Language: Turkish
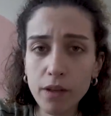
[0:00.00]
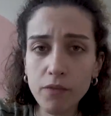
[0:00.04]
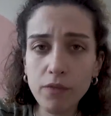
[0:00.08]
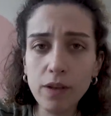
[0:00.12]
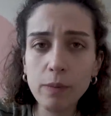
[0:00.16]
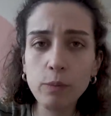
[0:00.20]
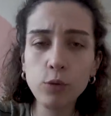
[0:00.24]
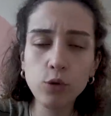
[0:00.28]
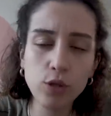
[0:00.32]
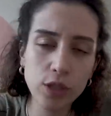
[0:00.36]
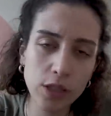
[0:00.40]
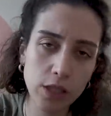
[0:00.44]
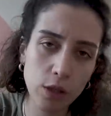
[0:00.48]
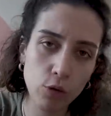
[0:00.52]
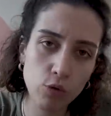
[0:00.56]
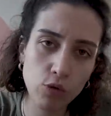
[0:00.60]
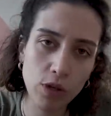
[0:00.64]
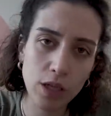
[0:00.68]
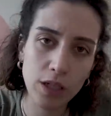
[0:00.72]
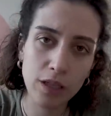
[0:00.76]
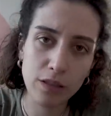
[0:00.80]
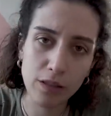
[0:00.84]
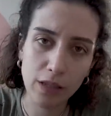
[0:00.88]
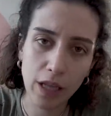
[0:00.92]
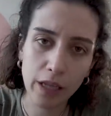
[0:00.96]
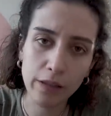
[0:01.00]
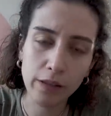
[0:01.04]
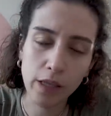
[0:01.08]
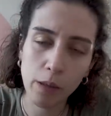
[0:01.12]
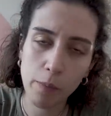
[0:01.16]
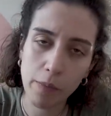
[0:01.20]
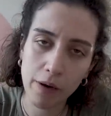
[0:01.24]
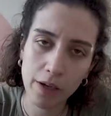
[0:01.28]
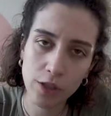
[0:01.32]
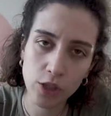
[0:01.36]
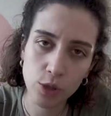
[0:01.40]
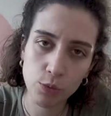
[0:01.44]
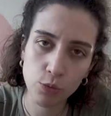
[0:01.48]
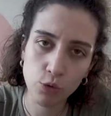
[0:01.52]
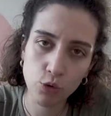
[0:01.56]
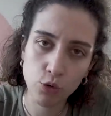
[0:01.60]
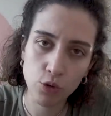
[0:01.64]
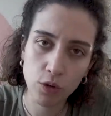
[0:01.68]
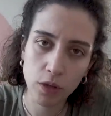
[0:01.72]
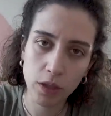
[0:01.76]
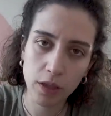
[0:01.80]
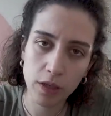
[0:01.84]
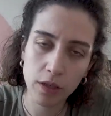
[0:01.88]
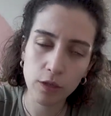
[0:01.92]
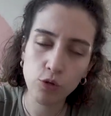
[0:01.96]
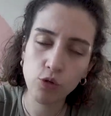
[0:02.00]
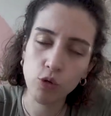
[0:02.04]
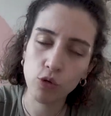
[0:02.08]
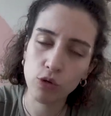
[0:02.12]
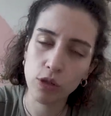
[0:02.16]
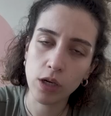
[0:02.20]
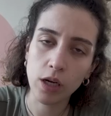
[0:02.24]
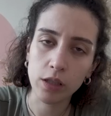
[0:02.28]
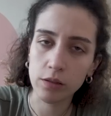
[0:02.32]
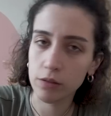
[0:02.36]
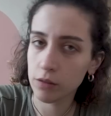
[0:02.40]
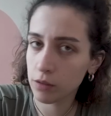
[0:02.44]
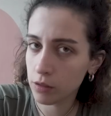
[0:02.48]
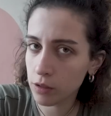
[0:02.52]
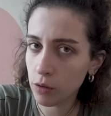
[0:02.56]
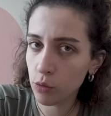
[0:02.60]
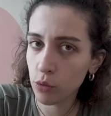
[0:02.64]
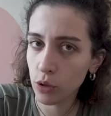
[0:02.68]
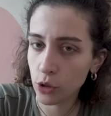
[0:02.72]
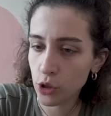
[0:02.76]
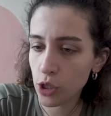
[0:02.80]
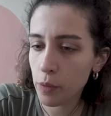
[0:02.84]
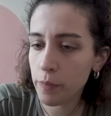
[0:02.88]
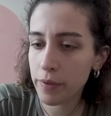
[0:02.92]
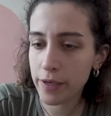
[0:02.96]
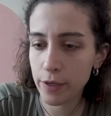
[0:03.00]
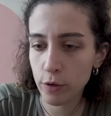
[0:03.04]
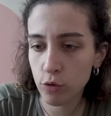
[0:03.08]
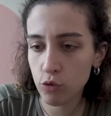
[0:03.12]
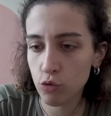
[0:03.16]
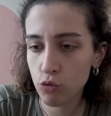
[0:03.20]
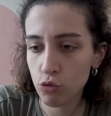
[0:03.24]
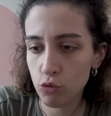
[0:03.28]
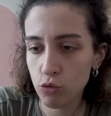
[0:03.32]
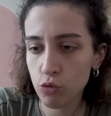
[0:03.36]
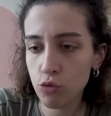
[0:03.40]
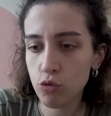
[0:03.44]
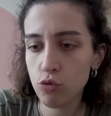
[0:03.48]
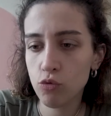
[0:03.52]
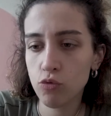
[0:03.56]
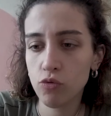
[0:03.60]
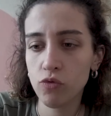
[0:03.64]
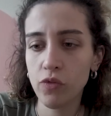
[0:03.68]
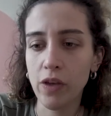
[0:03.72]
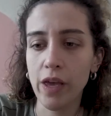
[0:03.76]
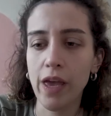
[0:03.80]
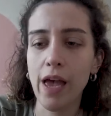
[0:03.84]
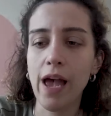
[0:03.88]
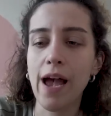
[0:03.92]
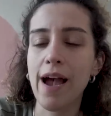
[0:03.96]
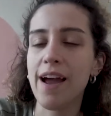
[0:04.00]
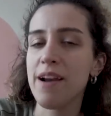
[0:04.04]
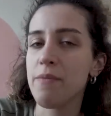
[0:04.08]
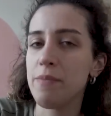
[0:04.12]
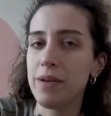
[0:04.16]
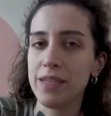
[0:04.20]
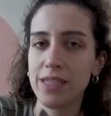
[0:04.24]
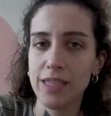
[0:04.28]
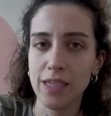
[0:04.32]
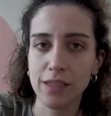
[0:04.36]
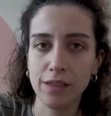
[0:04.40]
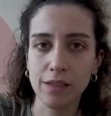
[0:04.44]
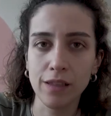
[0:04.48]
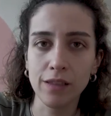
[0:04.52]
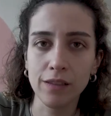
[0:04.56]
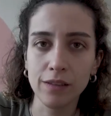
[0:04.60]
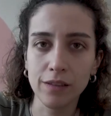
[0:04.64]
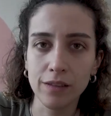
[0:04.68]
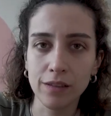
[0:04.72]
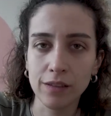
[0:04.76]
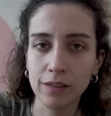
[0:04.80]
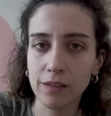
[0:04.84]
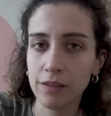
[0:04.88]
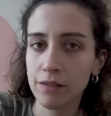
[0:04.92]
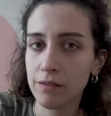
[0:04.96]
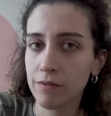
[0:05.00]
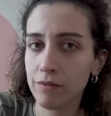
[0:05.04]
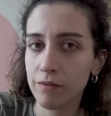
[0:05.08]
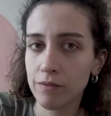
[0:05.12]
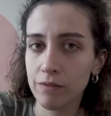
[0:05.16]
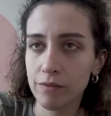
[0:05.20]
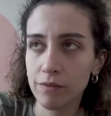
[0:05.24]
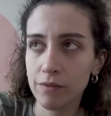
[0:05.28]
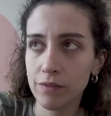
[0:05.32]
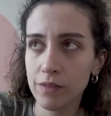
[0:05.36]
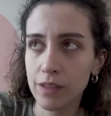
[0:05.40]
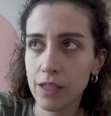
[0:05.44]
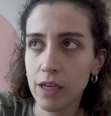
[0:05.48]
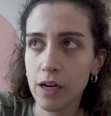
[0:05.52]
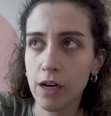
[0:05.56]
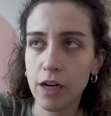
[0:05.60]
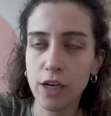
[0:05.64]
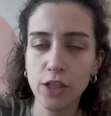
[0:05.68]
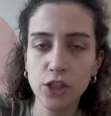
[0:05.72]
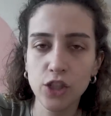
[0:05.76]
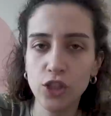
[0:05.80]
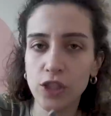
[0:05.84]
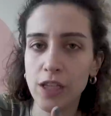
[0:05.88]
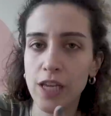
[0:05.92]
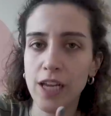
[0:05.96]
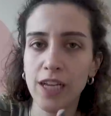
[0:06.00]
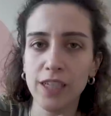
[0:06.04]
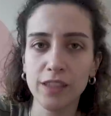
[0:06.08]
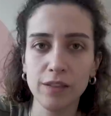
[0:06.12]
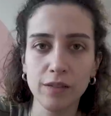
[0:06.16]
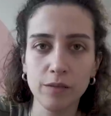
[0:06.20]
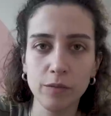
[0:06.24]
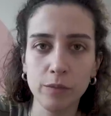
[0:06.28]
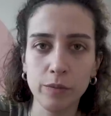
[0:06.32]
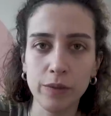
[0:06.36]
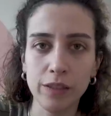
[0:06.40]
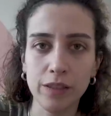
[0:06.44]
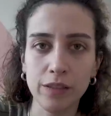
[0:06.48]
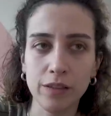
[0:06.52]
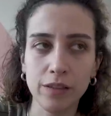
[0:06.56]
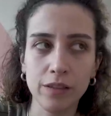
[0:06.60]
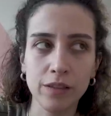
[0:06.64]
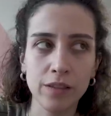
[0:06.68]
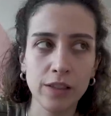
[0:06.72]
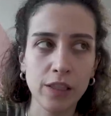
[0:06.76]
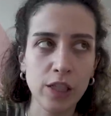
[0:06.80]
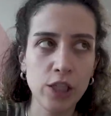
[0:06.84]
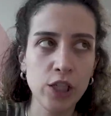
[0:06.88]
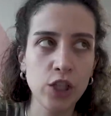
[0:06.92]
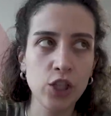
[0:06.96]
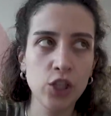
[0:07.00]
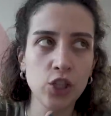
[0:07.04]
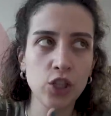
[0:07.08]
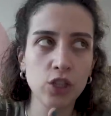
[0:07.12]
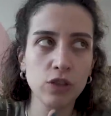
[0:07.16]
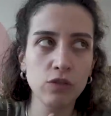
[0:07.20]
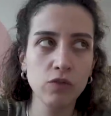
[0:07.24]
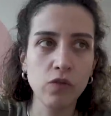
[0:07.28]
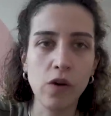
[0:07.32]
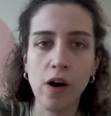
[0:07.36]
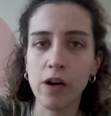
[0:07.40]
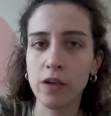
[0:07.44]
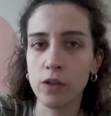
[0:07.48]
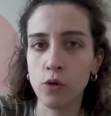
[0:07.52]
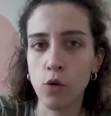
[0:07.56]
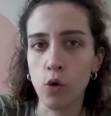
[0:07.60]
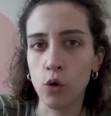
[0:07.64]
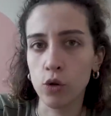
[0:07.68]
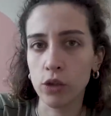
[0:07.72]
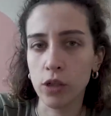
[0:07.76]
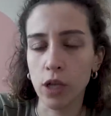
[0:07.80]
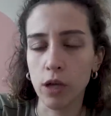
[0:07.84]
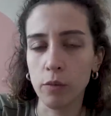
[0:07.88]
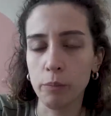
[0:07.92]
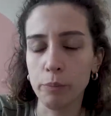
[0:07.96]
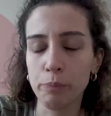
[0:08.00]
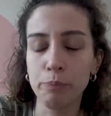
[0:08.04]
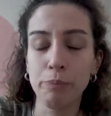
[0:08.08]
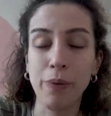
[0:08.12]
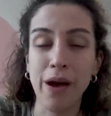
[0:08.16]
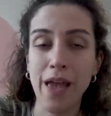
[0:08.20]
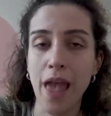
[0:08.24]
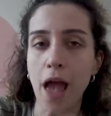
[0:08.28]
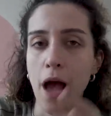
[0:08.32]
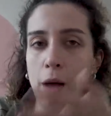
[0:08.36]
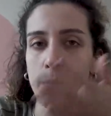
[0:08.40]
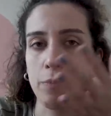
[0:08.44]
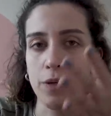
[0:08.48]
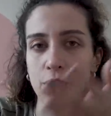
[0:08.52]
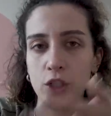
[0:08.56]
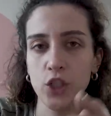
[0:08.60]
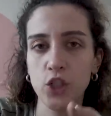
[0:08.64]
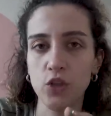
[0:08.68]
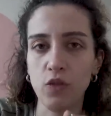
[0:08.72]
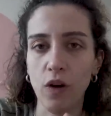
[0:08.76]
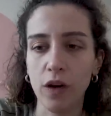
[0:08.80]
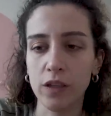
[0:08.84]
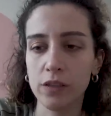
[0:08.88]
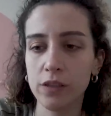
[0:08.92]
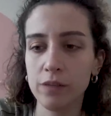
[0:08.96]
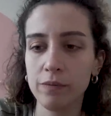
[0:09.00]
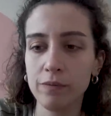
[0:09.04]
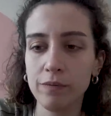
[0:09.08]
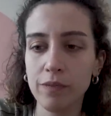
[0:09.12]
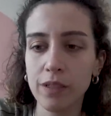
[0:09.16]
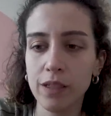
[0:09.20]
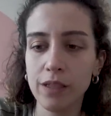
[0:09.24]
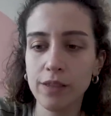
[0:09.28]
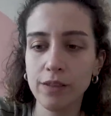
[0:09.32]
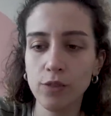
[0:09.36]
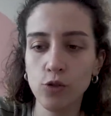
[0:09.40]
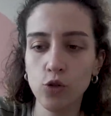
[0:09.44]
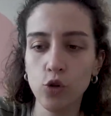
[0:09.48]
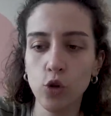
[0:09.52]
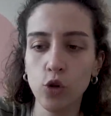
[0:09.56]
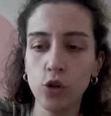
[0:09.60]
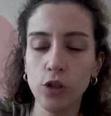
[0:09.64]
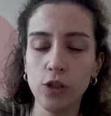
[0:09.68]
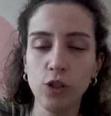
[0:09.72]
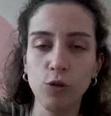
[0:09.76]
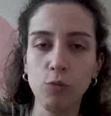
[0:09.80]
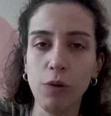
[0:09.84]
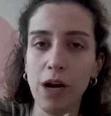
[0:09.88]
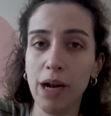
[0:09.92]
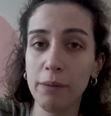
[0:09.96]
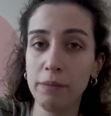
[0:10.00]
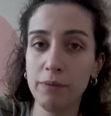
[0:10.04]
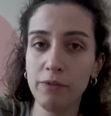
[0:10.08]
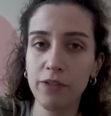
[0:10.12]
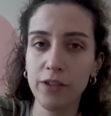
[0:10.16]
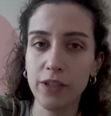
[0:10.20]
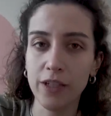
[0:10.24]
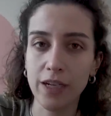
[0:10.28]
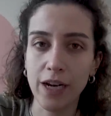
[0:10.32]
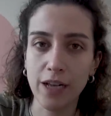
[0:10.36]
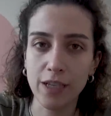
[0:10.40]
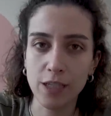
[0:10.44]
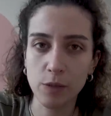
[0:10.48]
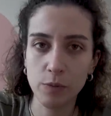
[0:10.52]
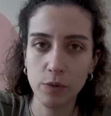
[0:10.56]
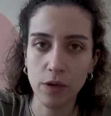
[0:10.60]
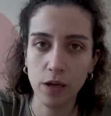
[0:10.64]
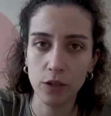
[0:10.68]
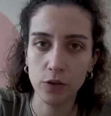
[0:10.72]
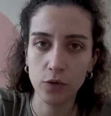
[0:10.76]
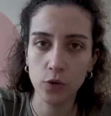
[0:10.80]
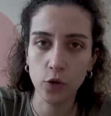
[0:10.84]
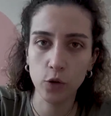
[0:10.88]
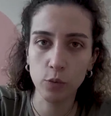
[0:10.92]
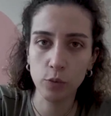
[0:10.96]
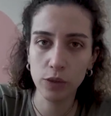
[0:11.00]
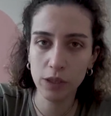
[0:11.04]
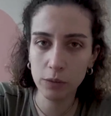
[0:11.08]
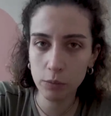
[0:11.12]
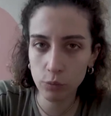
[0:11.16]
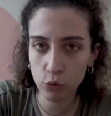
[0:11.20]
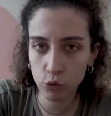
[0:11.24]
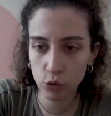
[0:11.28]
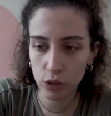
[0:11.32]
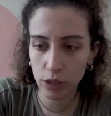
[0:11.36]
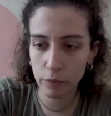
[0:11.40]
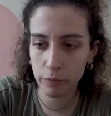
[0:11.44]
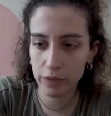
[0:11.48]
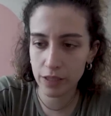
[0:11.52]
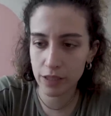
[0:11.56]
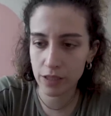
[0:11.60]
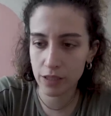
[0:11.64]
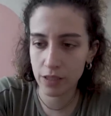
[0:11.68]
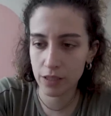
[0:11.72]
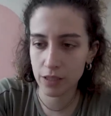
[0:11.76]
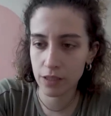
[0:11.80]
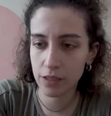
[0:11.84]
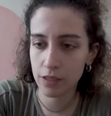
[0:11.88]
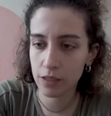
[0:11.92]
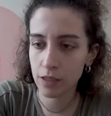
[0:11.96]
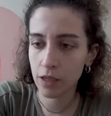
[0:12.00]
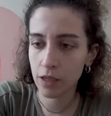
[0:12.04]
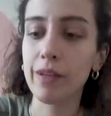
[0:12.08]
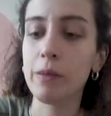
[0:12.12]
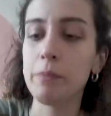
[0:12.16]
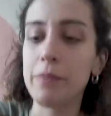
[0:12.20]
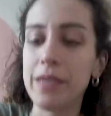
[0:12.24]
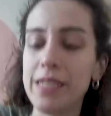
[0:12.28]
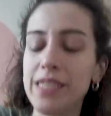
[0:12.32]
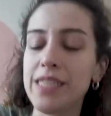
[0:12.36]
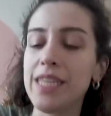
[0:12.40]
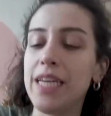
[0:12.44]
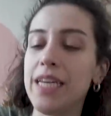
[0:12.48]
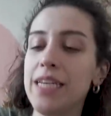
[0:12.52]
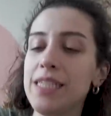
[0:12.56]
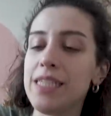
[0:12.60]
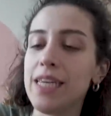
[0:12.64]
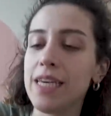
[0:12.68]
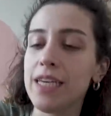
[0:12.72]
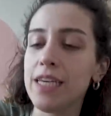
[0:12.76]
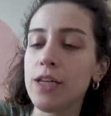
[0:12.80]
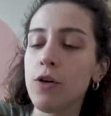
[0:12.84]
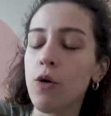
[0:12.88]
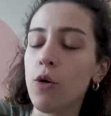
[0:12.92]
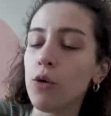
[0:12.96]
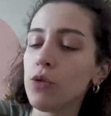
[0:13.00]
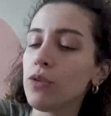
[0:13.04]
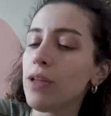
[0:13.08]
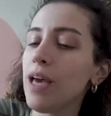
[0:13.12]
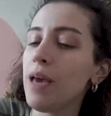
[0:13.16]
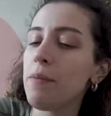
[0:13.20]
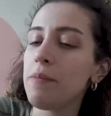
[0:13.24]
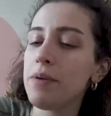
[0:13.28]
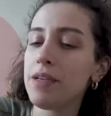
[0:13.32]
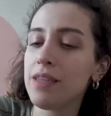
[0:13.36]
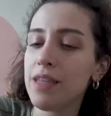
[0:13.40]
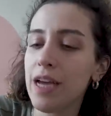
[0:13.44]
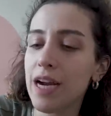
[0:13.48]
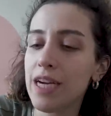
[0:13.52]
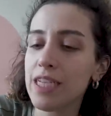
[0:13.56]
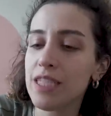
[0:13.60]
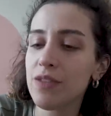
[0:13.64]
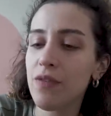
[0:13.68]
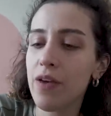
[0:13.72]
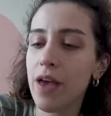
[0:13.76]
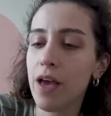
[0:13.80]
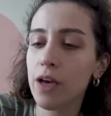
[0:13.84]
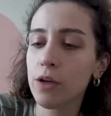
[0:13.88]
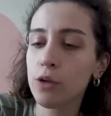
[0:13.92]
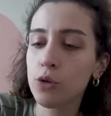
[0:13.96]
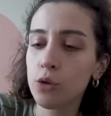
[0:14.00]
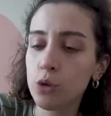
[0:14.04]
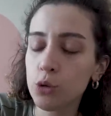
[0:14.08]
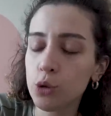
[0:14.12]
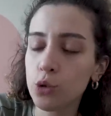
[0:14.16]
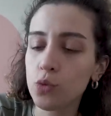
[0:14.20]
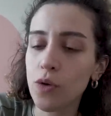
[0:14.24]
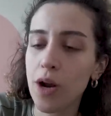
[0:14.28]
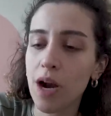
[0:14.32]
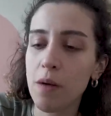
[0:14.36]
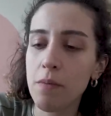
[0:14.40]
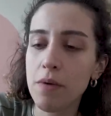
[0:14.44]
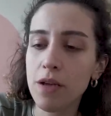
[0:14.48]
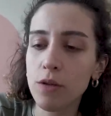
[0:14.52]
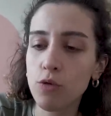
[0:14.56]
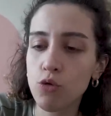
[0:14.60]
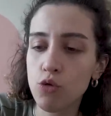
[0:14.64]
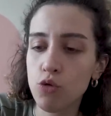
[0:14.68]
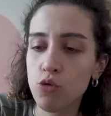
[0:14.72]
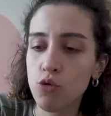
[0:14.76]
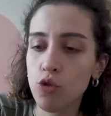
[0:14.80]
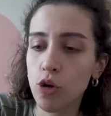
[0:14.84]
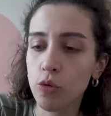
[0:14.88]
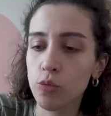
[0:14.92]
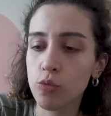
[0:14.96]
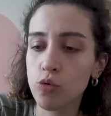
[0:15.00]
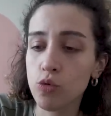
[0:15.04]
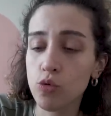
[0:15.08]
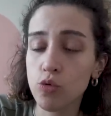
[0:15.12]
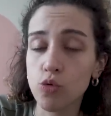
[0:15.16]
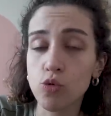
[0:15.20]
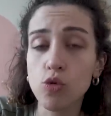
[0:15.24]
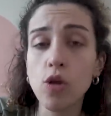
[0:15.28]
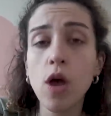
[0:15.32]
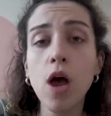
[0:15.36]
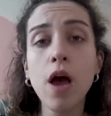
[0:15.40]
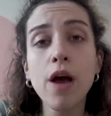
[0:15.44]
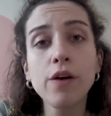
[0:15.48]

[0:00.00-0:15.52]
Ve bu site üzerinden yabancı müşterilere çok rahatlıkla ulaşabiliyorsunuz. Ve her meslek dalında karşılayan bir e, iş var orada. Bayağı bir iş var çok global bir freelance platformu gibi düşünebilirsiniz. Mesleğinizle ilgili online bir ders veya kurs vermeyi düşünüyor musunuz?